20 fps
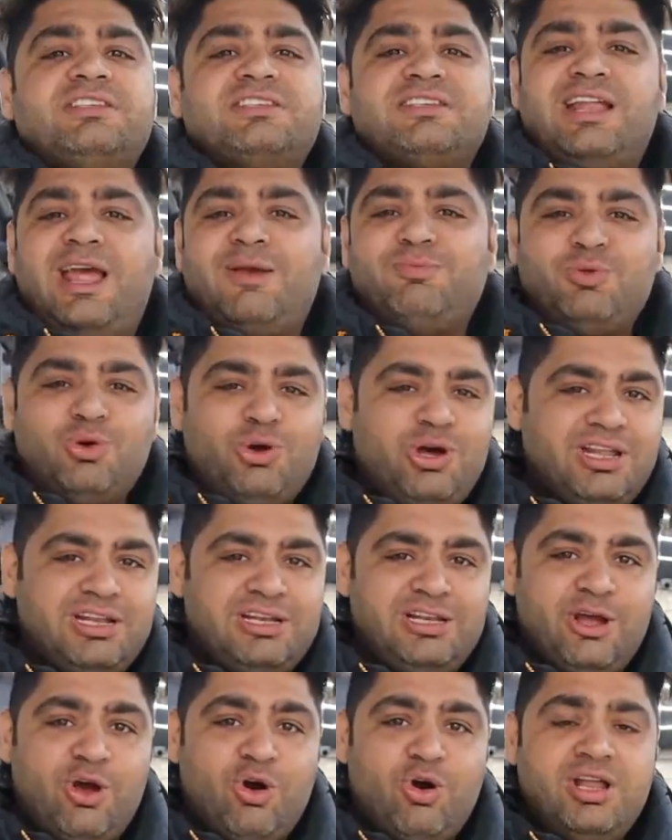सब्सक्राइब तो कर
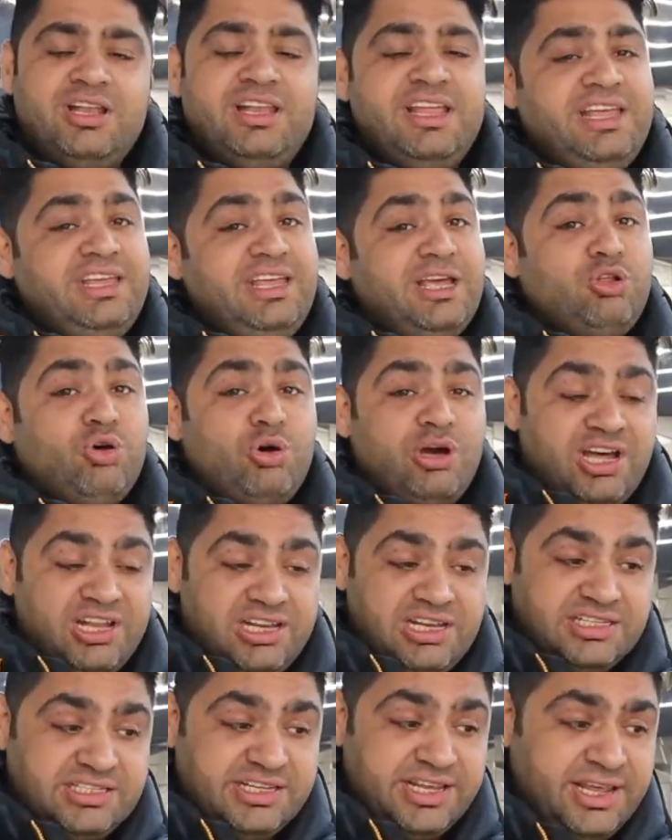लिया होगा नहीं किया तो
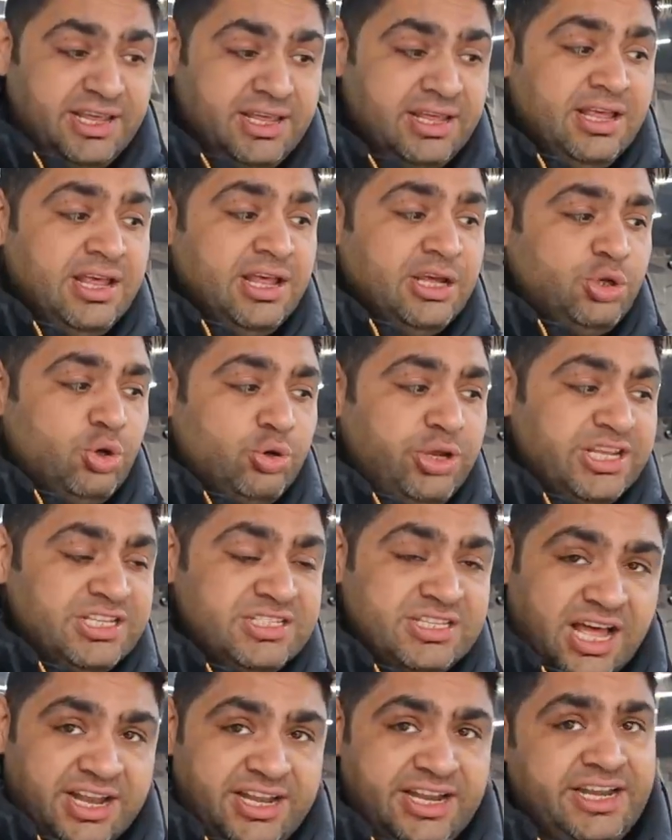कर लीजिए क्योंकि ये
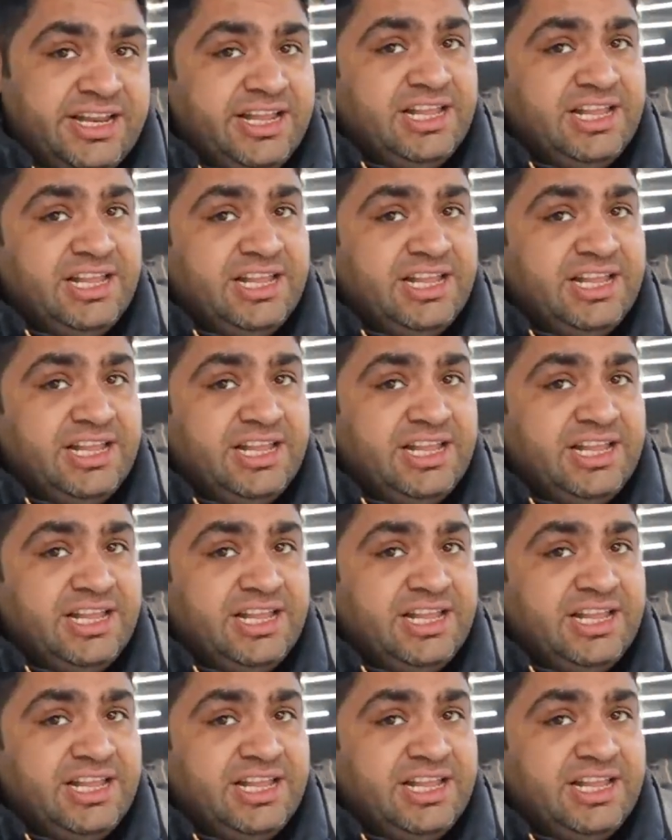सारी